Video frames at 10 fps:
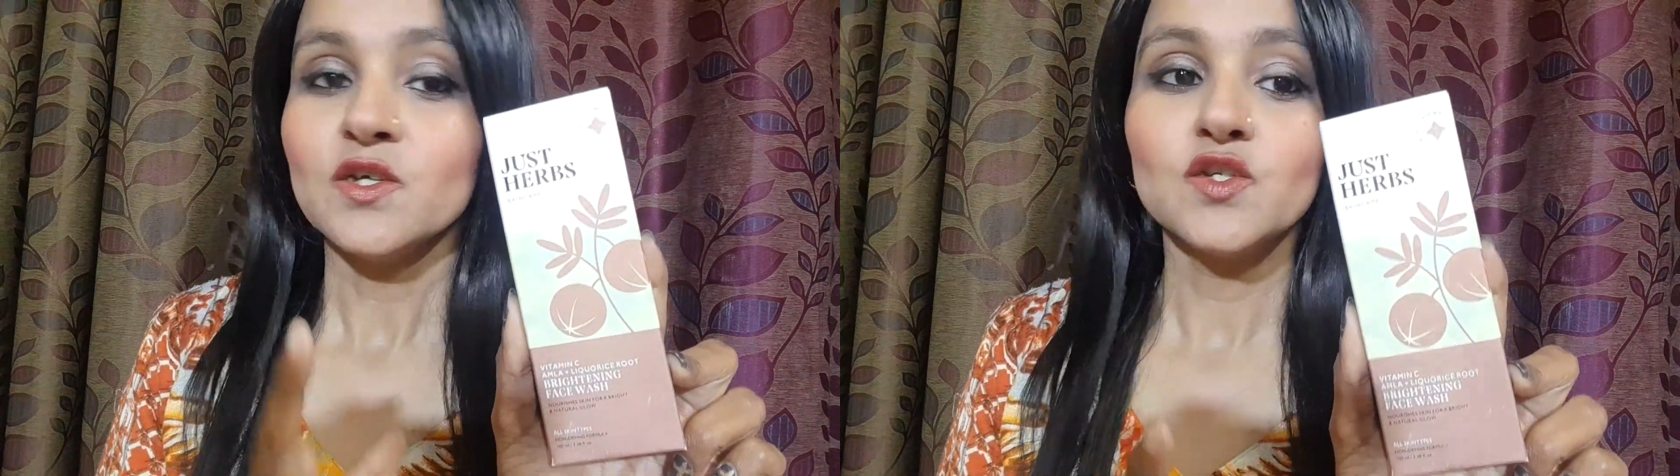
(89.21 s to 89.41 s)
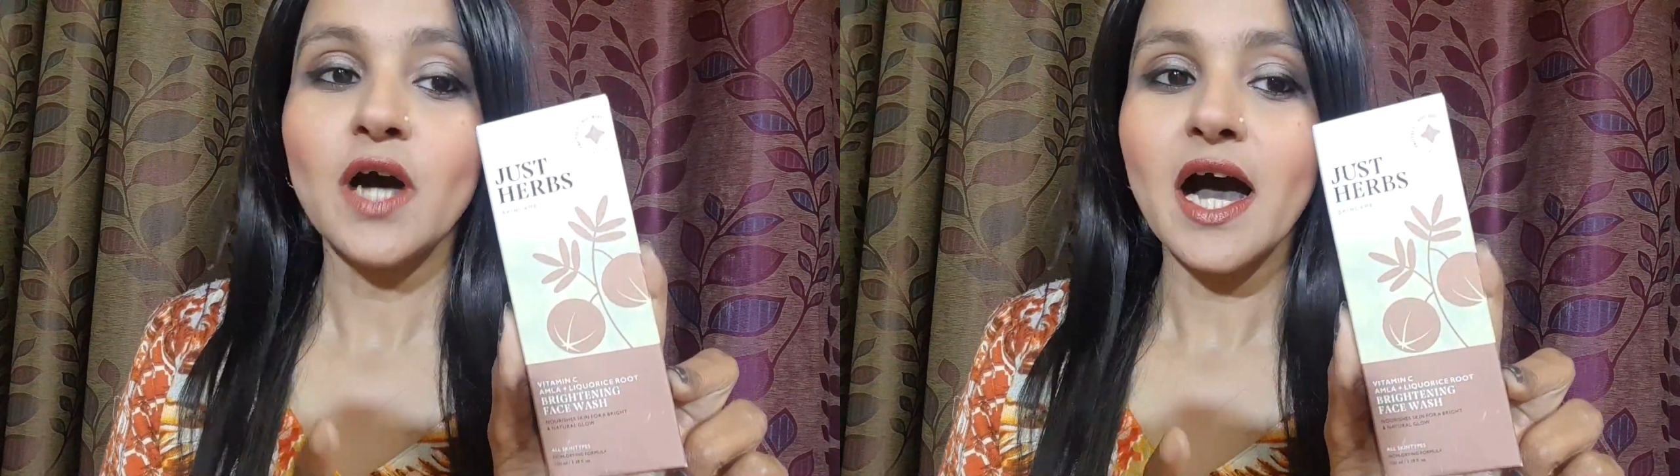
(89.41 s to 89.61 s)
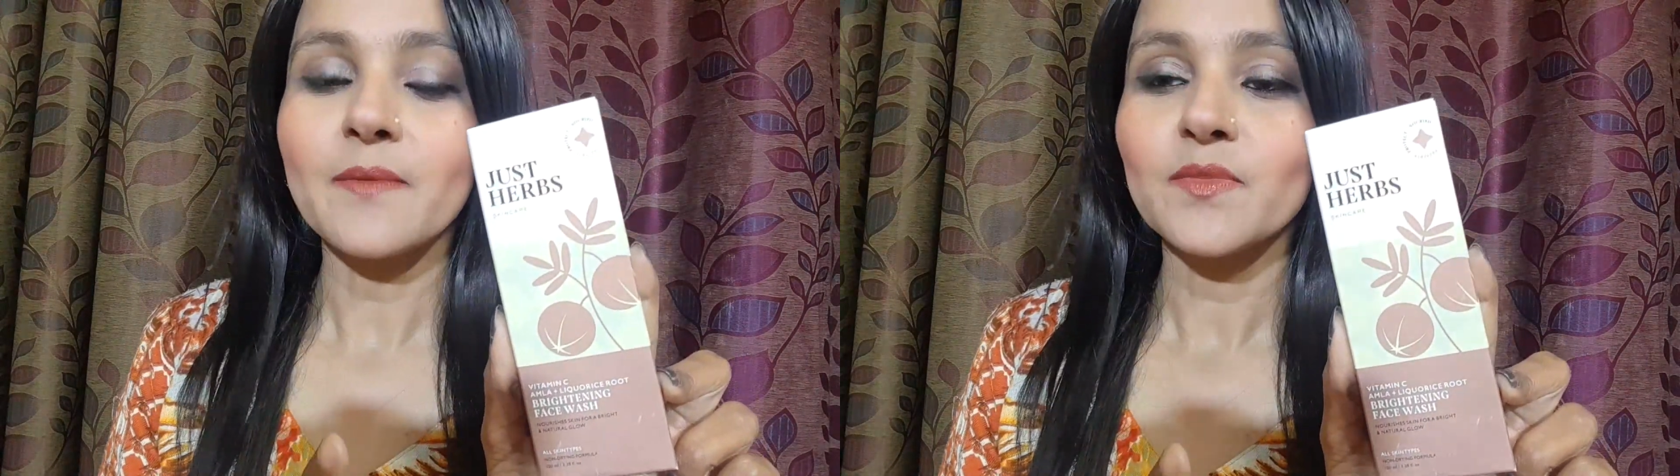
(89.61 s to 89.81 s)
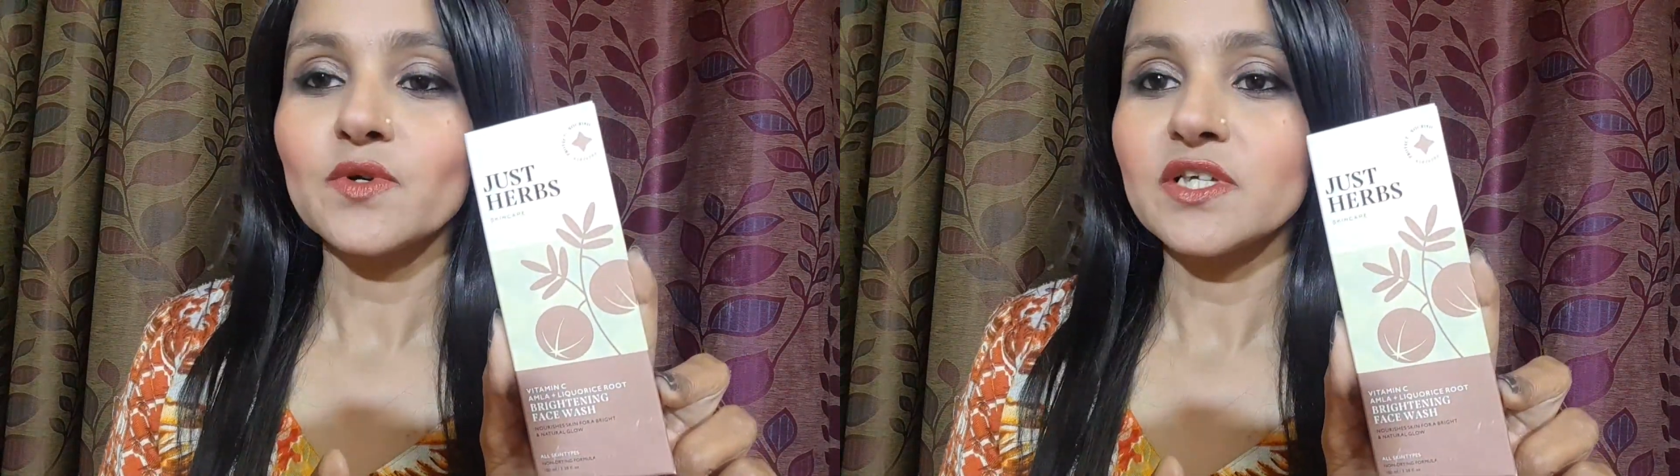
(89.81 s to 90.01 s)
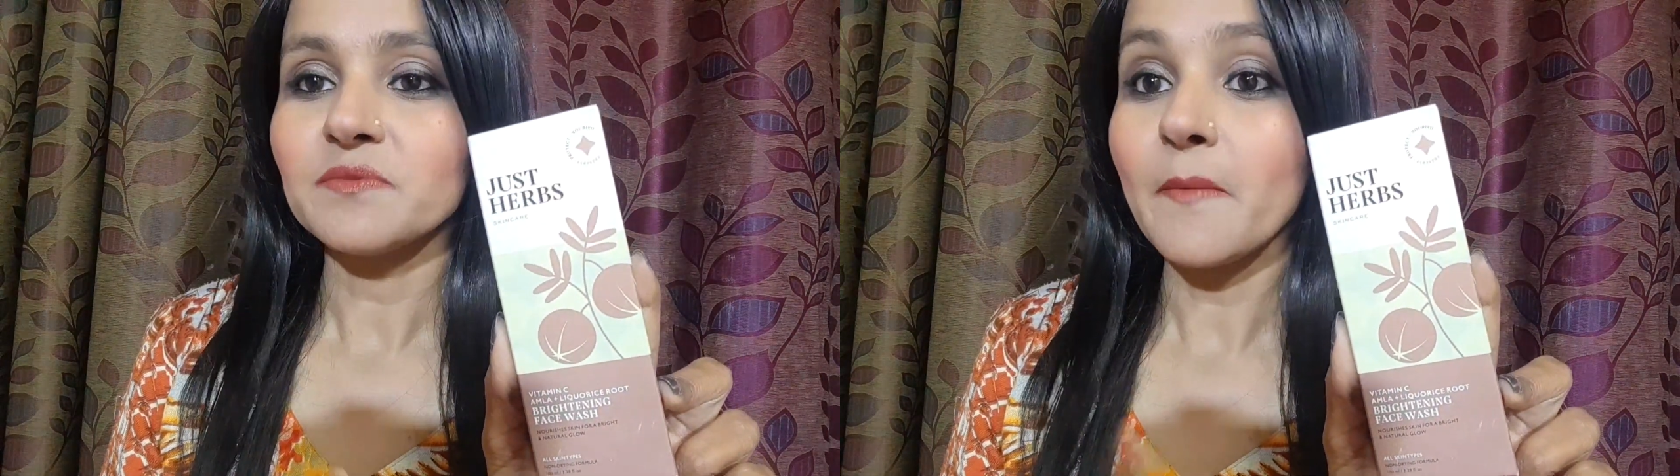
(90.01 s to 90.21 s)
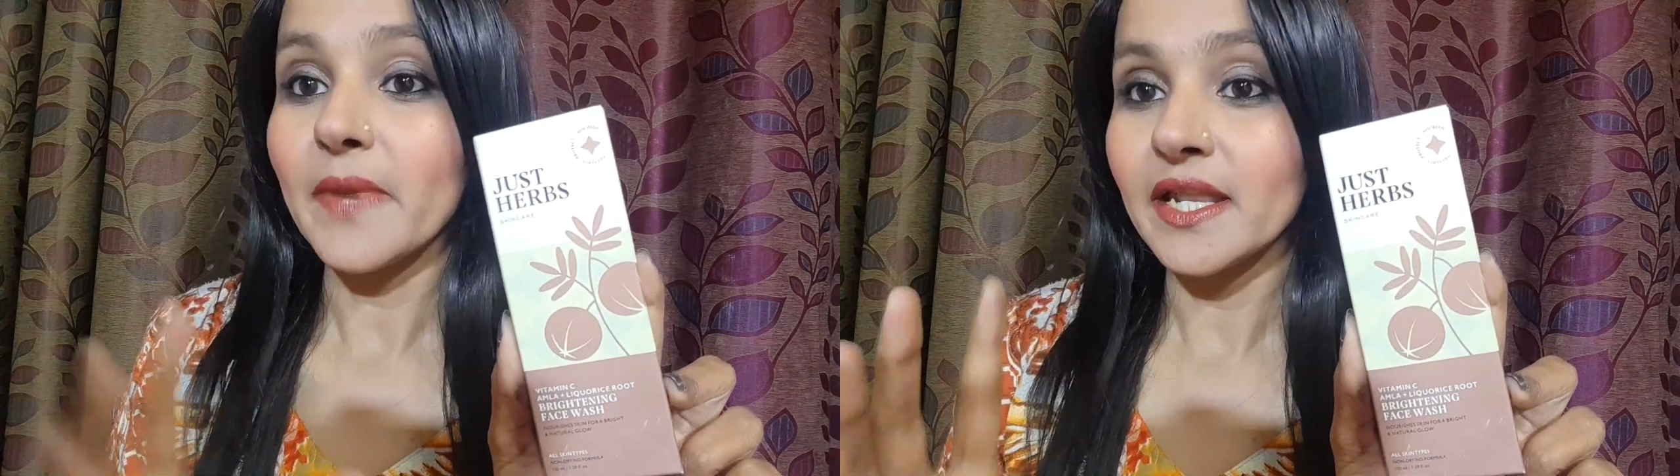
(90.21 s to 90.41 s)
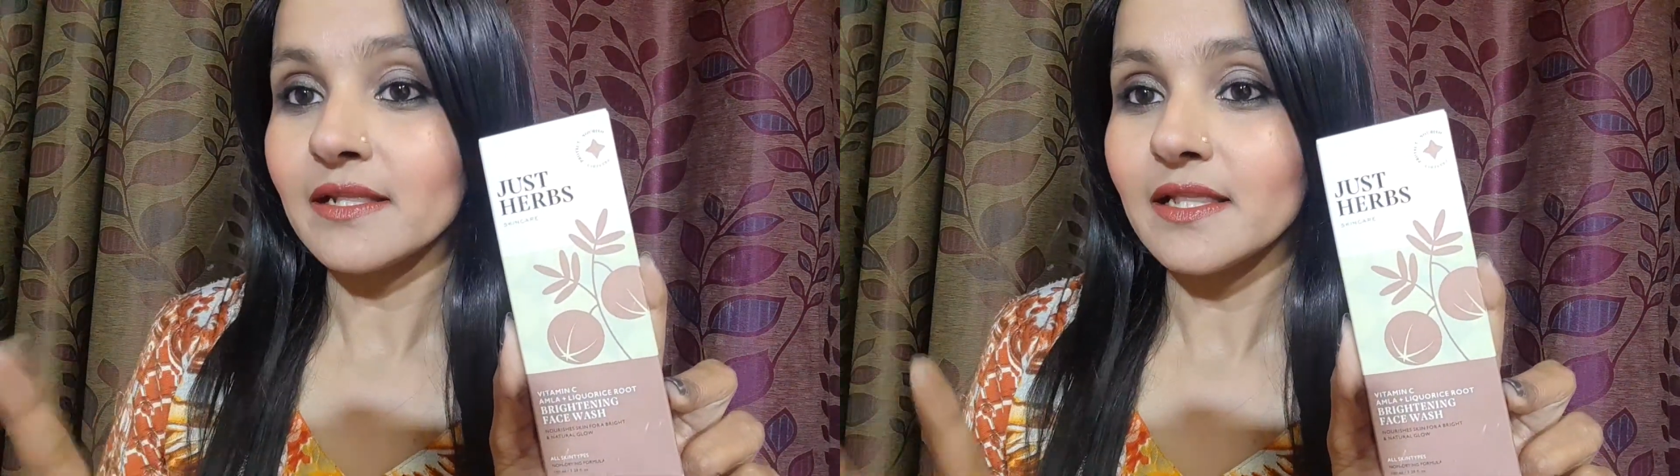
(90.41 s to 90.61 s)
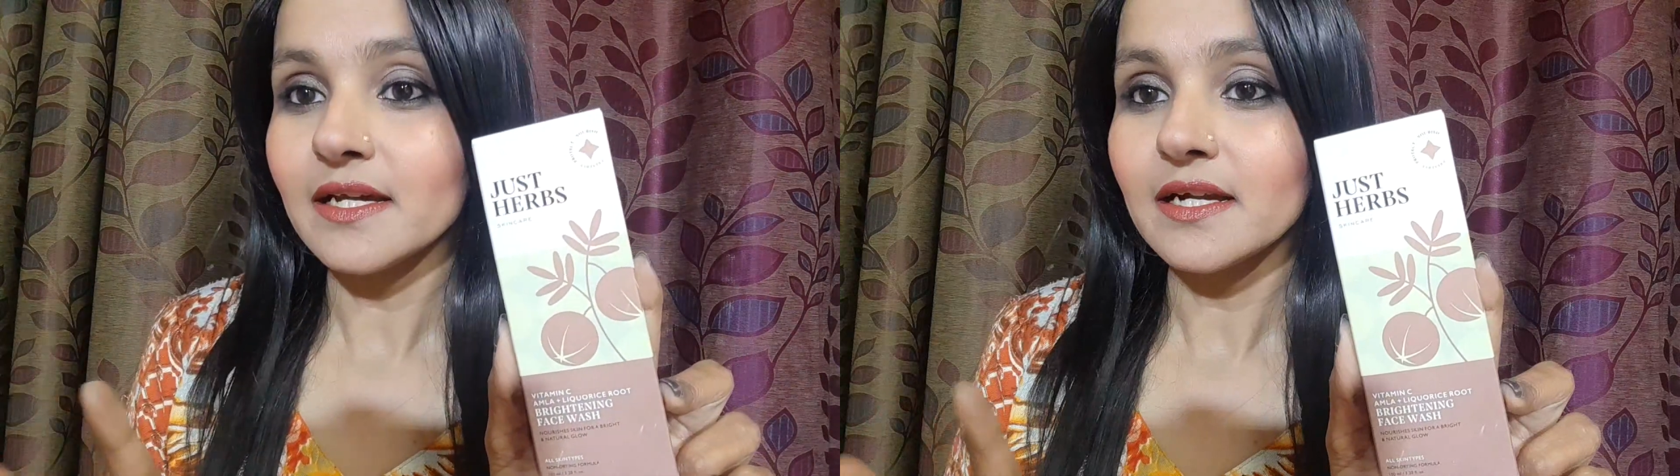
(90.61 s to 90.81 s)
जो आपको जिसमें
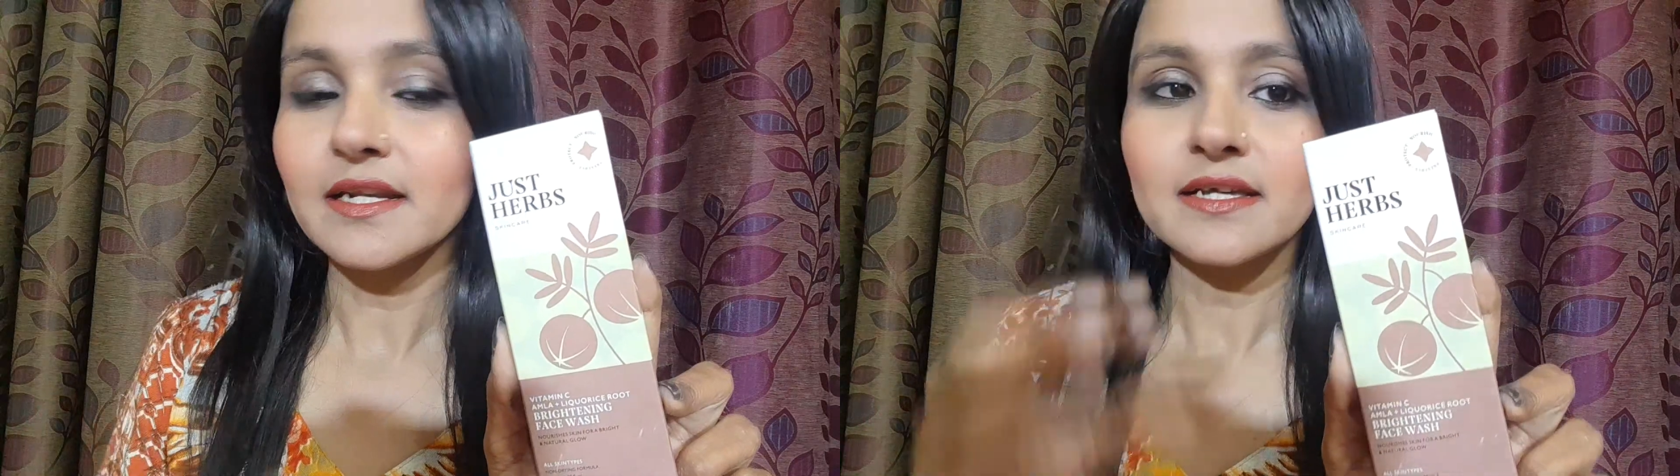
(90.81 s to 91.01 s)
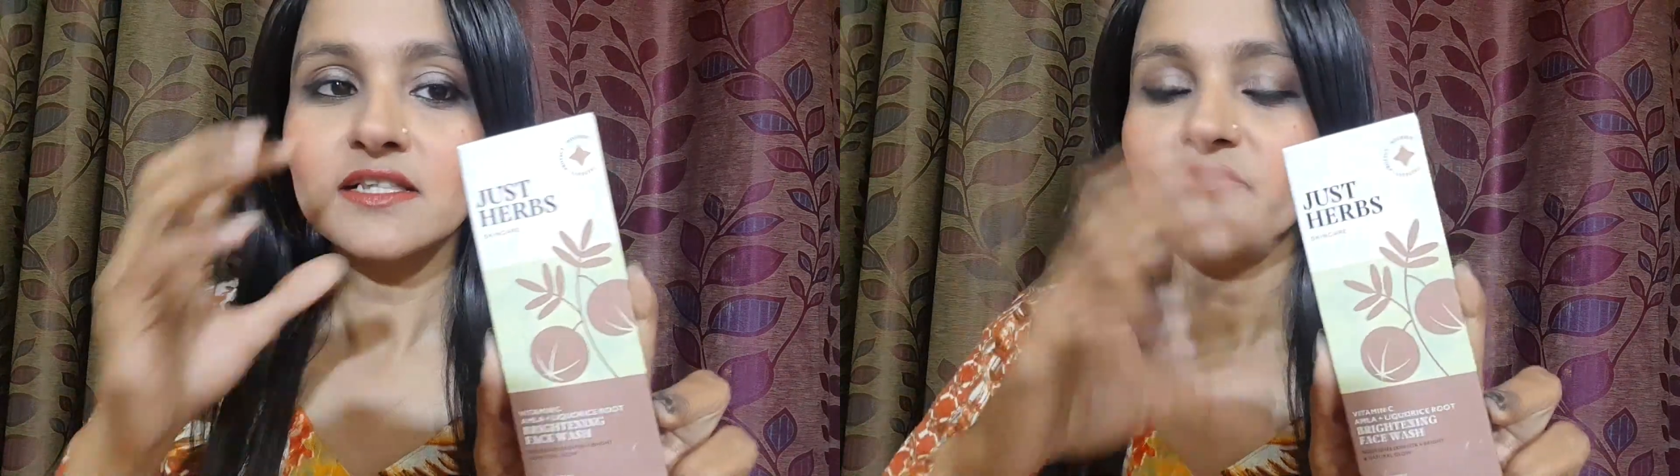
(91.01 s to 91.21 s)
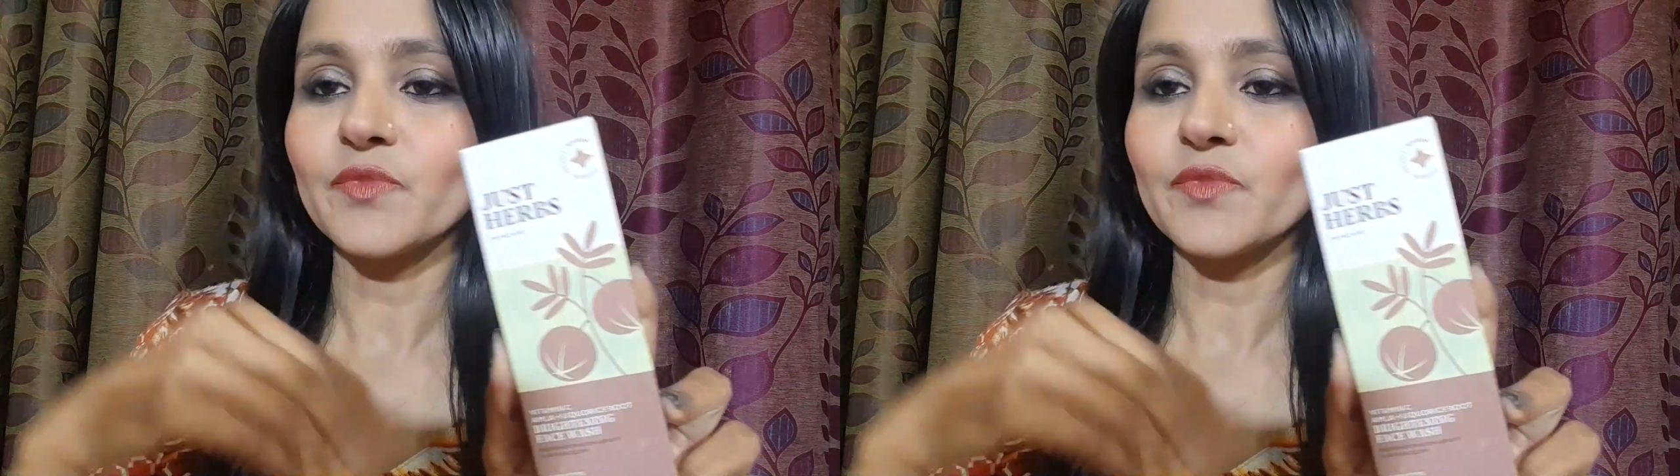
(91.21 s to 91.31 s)
मेहनत नहीं करनी है सिर्फ